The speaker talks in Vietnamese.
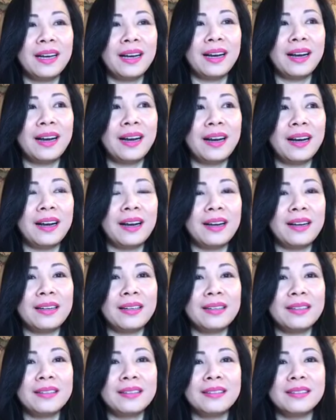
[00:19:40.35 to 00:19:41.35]

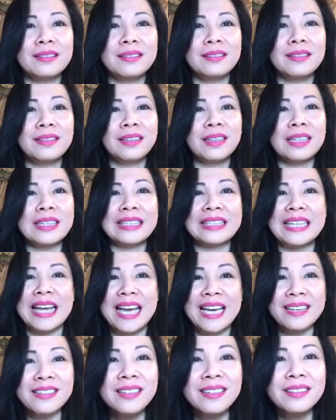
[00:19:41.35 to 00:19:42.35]
uh,
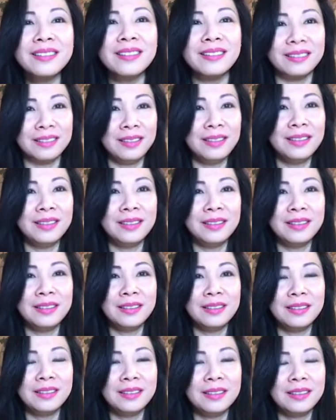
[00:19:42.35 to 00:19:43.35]
đen hơn nữa
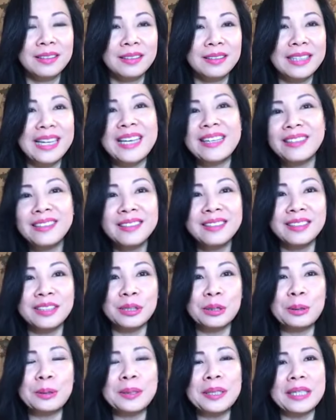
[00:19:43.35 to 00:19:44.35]
đen hơn
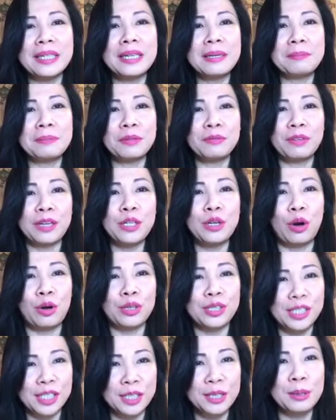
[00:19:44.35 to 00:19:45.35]
nữa có nghĩa là mình phải đọa
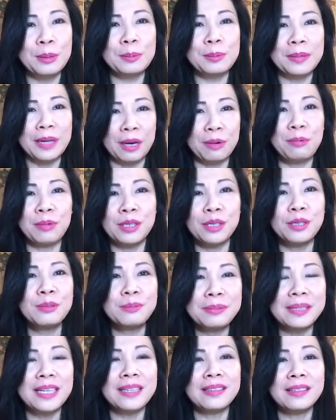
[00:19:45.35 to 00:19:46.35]
địa ngục ngã quỷ
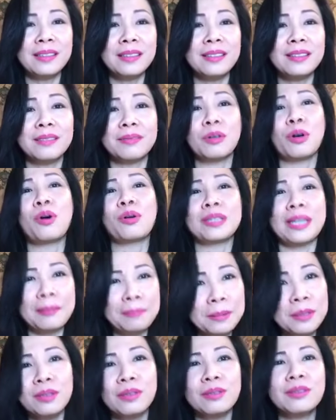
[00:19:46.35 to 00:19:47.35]
súc sanh nó còn thấp
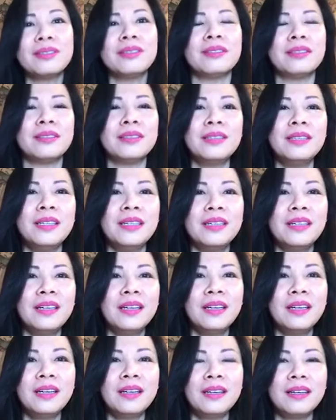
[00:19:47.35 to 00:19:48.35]
hơn con người nữa
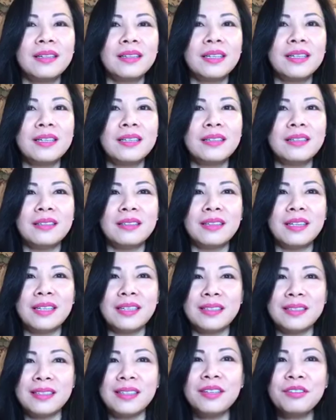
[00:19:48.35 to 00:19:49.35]
thì
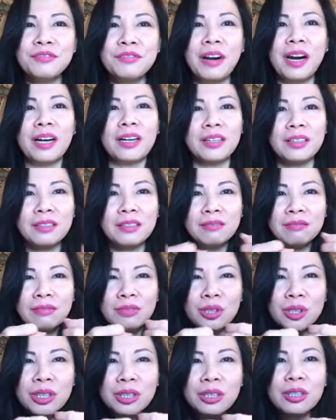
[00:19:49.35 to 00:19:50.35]
thì đức phật
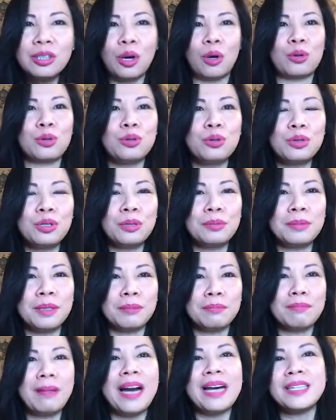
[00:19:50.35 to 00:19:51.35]
đưa ngọn đuốc cho
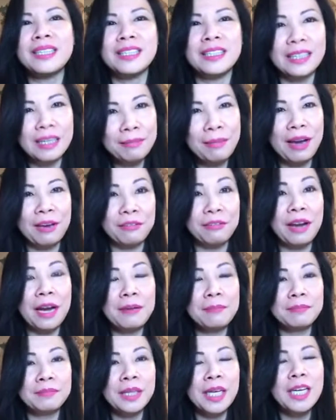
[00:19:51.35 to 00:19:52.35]
mình bằng những cái bài
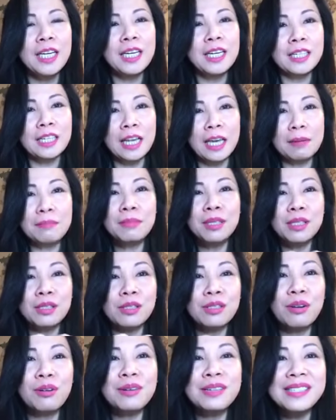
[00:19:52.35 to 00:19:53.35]
pháp để mình
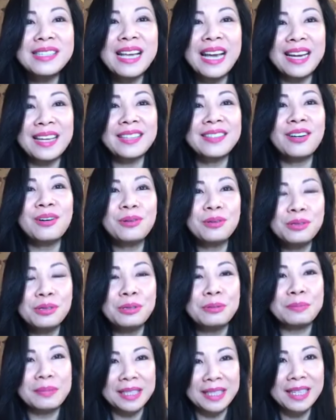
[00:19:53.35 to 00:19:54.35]
soi sáng con
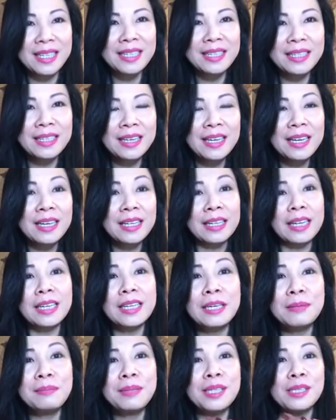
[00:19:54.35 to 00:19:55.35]
đường mình đi để
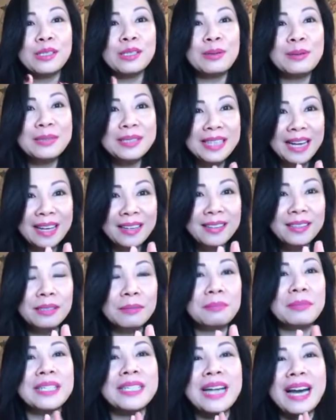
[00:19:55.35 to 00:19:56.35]
khi mình soi sáng
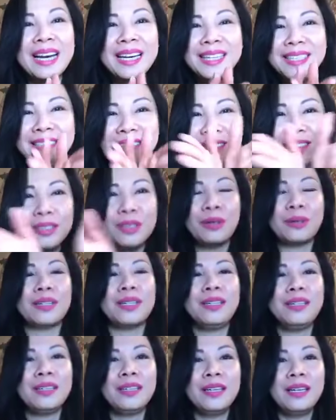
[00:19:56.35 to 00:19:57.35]
được mình thấy được rồi
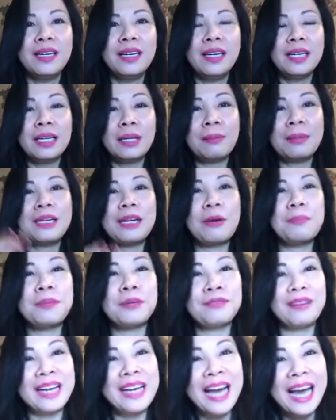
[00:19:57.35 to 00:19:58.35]
đó thì bắt đầu
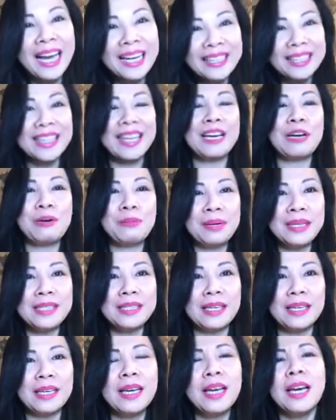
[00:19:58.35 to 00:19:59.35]
mình phải hành theo mấy anh
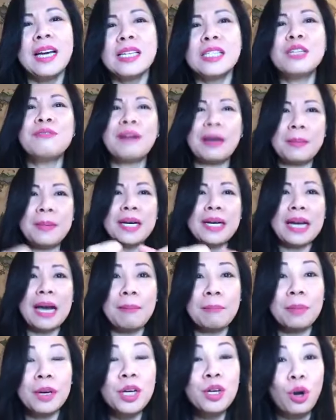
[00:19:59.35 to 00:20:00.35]
chị chứ không phải mà
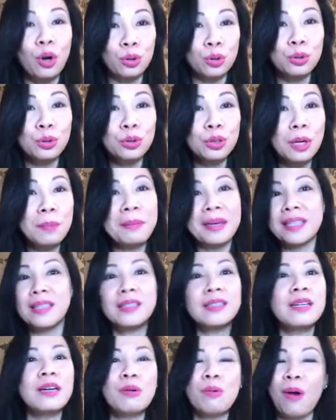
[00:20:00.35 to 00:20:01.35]
cầm cái ngọn đuốc đó mà
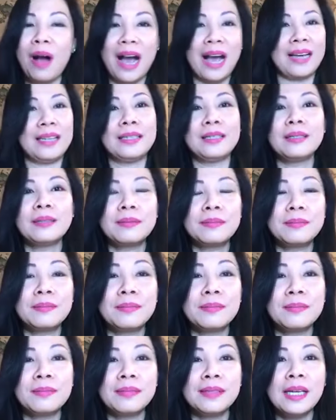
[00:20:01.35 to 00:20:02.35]
đứng đó hoài
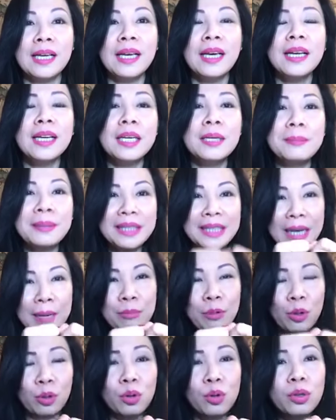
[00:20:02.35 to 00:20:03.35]
khi mình
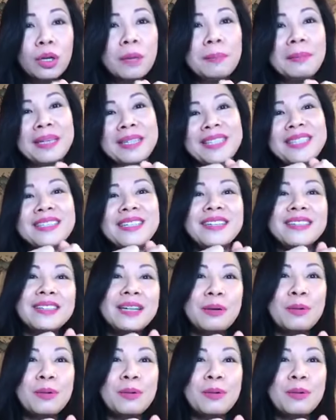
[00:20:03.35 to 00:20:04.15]
cầm ngọn đuốc đó mình cứ đứng đó